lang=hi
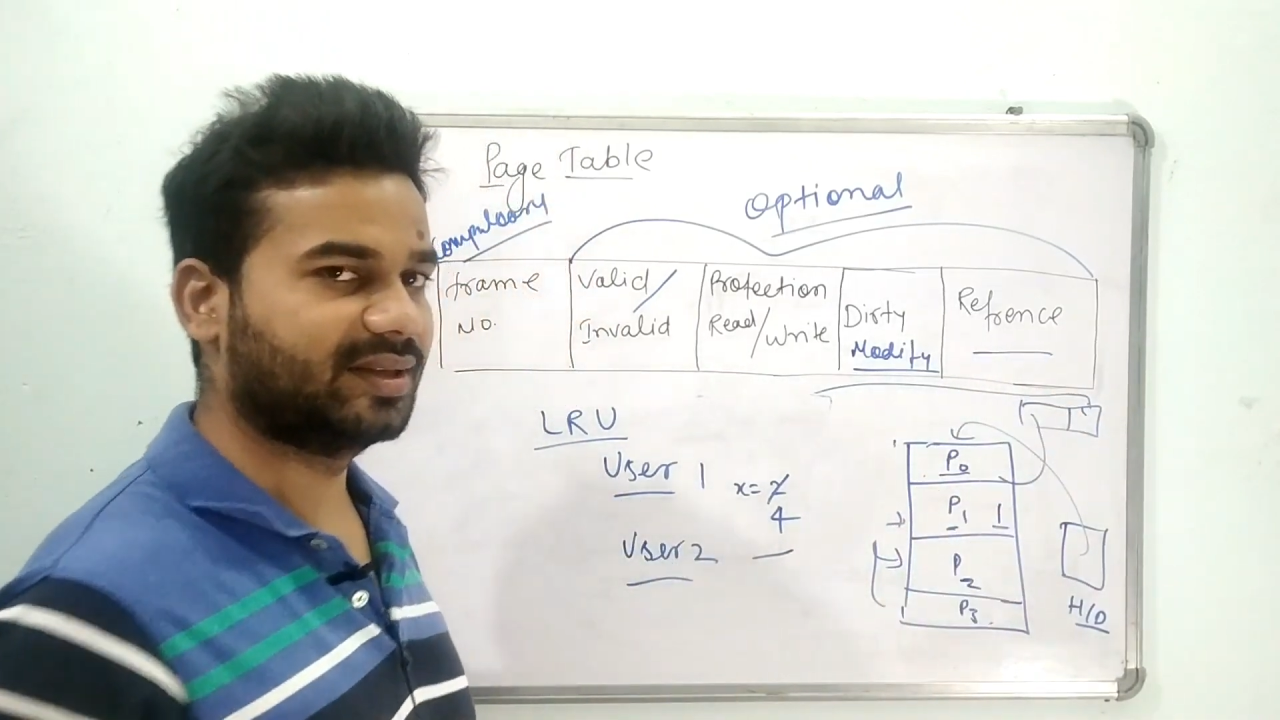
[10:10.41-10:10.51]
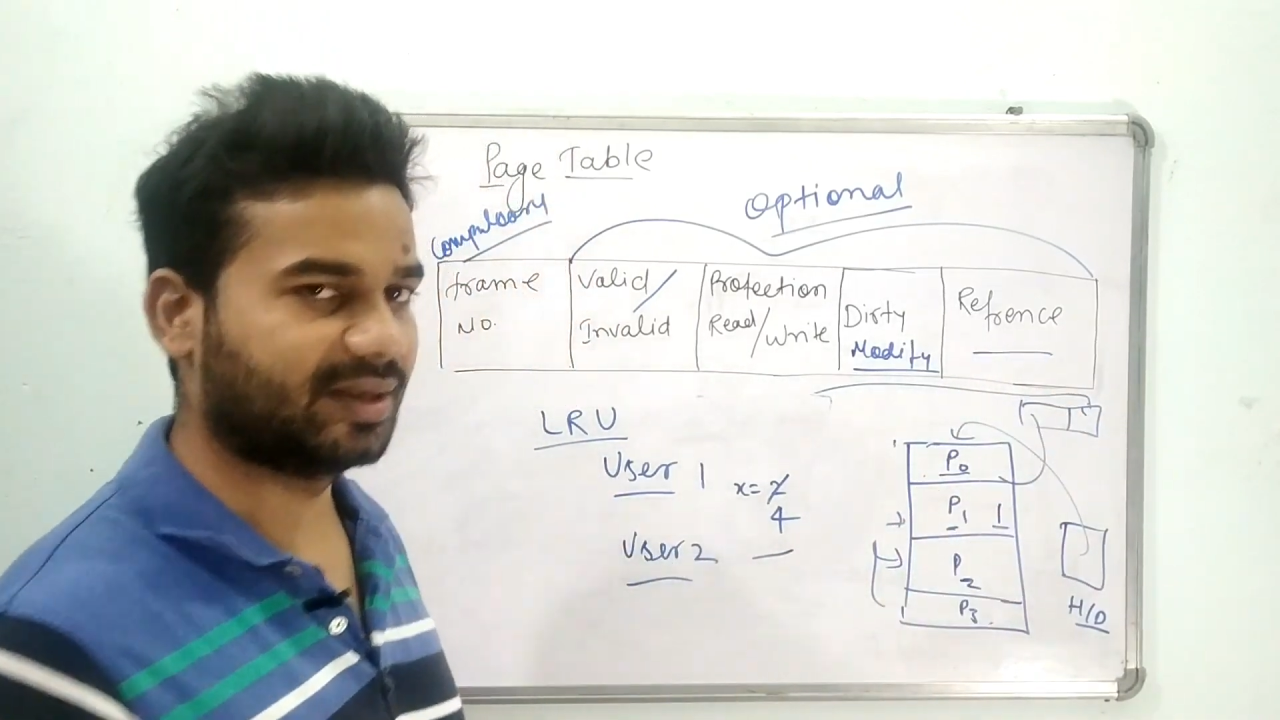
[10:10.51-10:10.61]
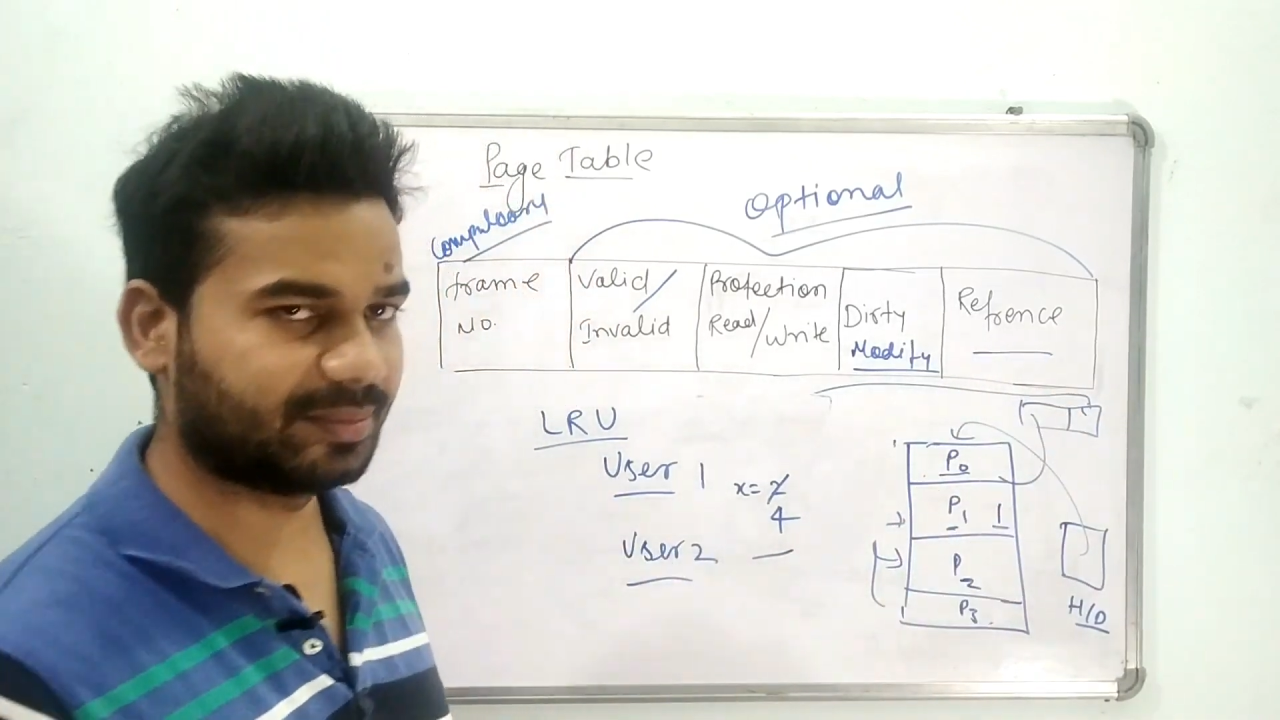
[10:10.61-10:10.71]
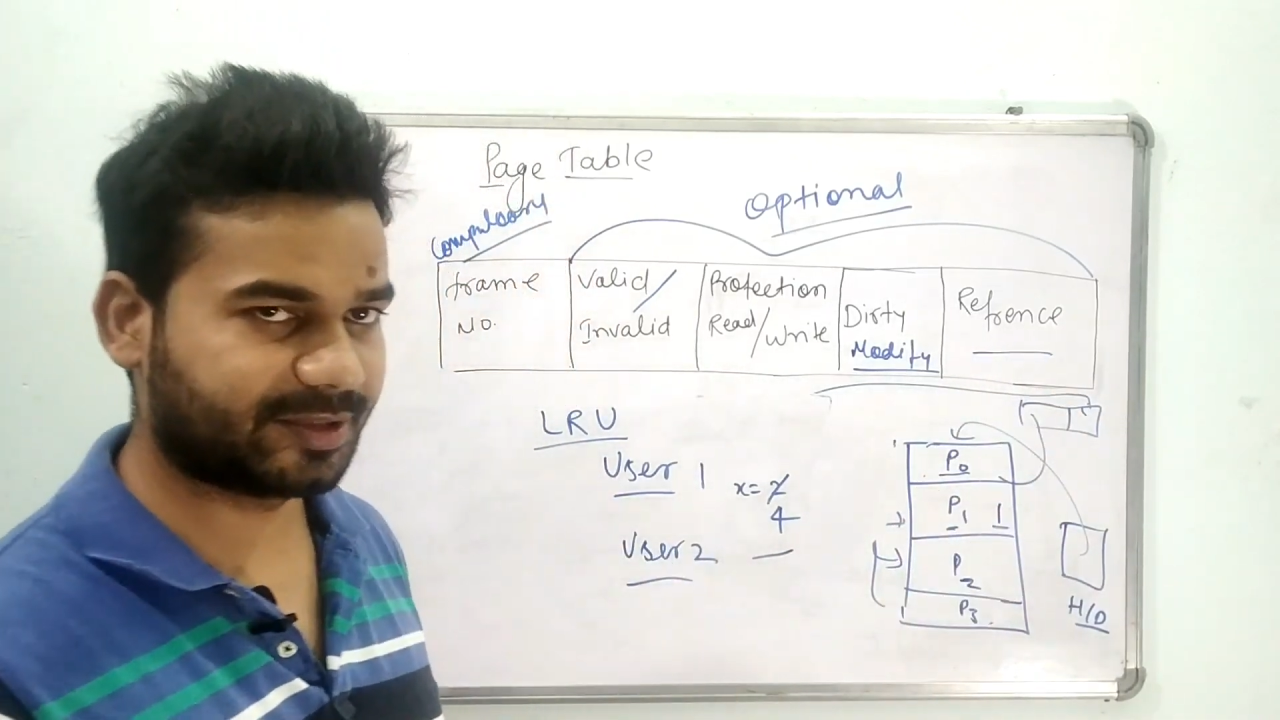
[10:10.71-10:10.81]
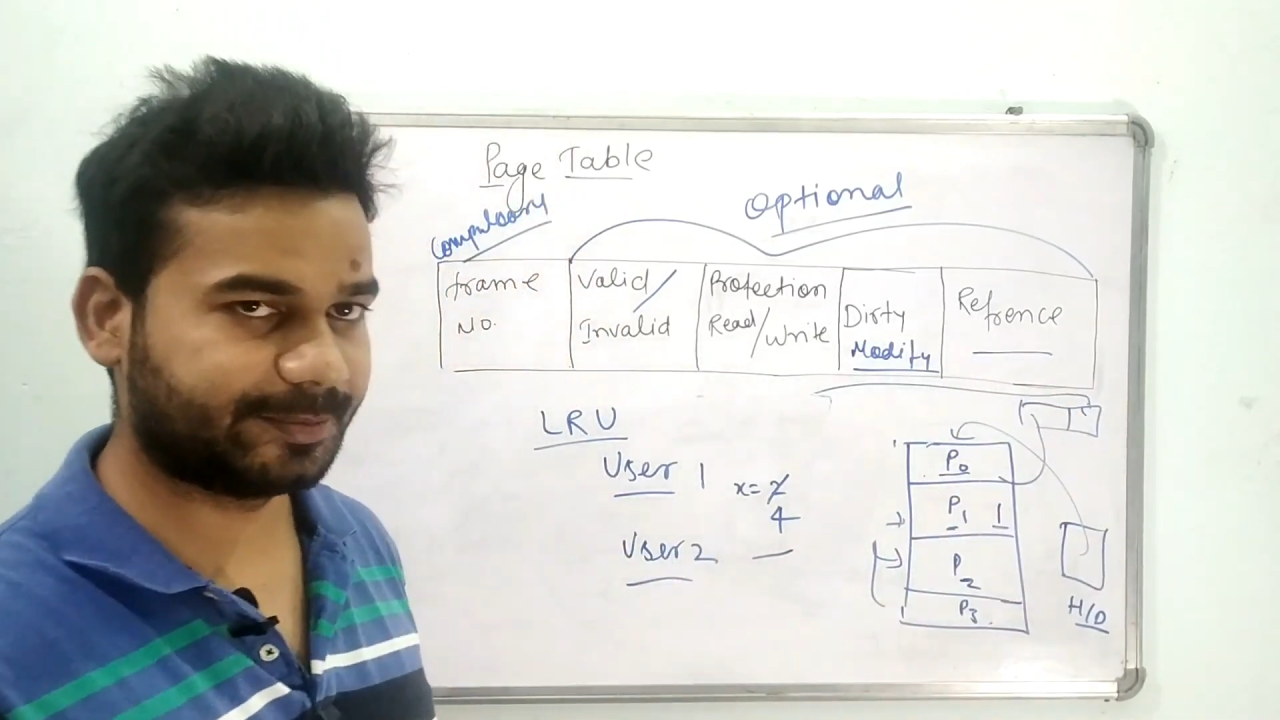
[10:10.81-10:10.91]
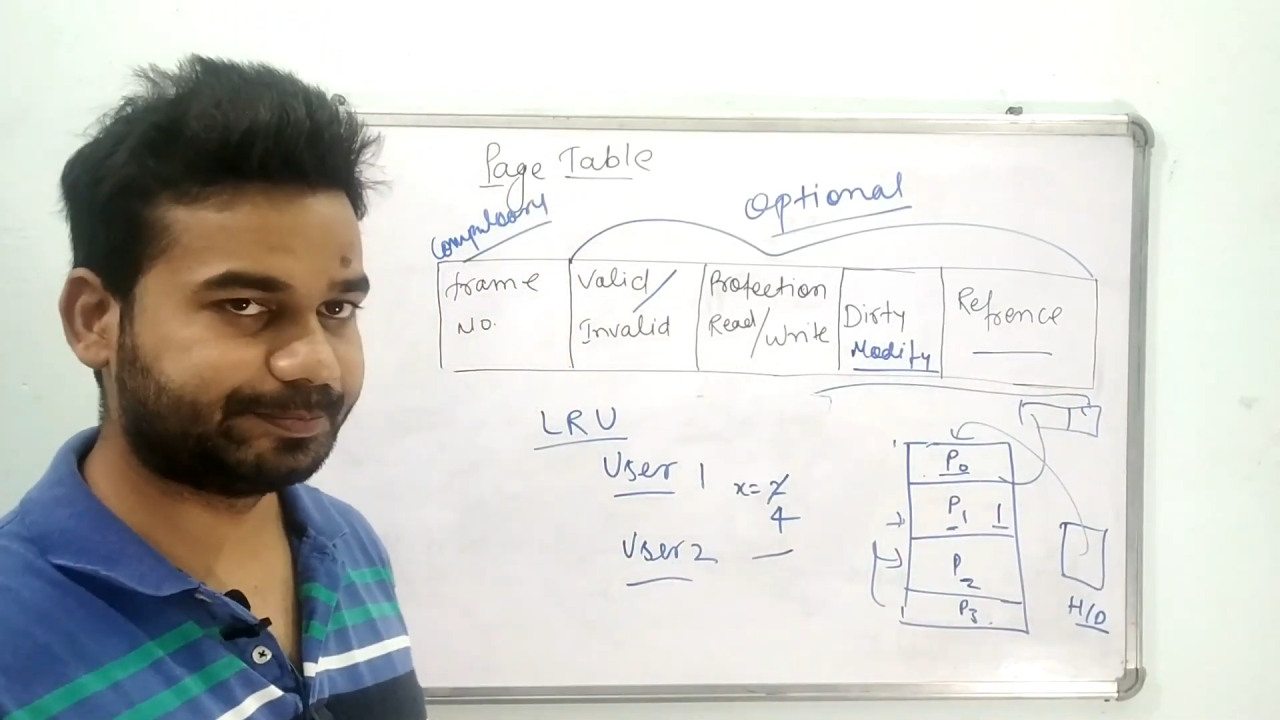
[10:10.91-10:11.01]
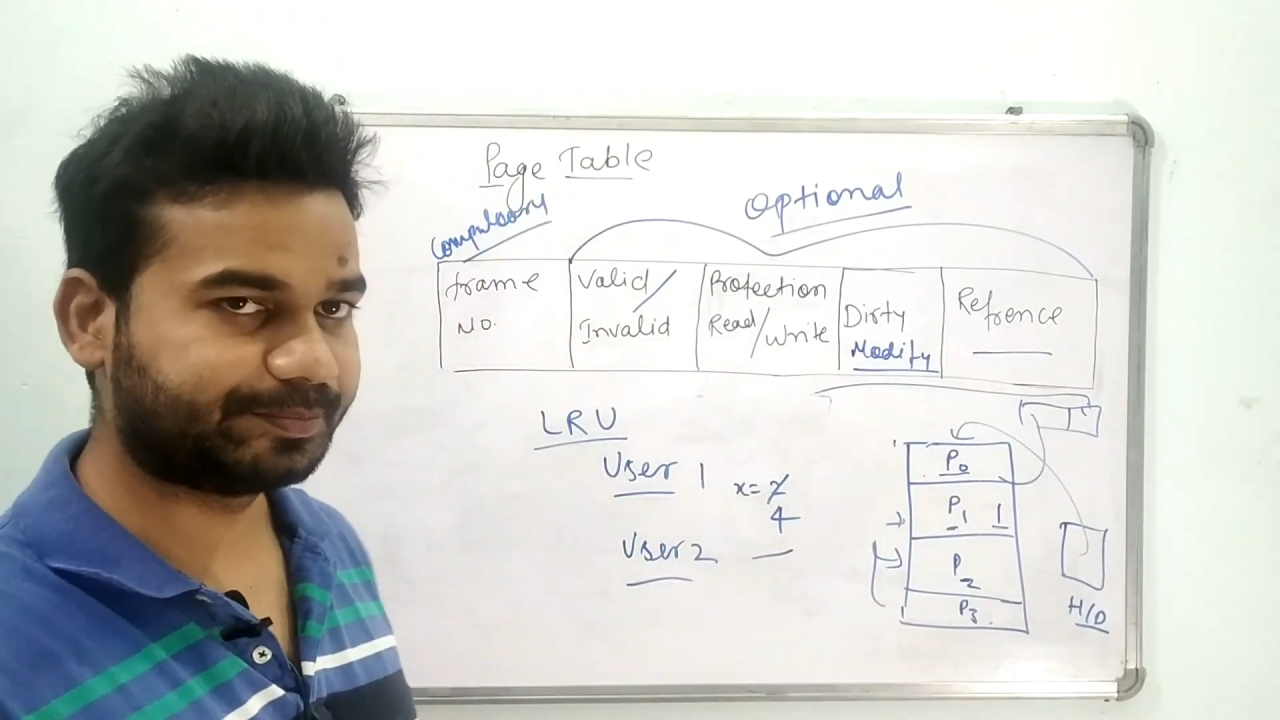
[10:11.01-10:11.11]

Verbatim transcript: की हेल्प से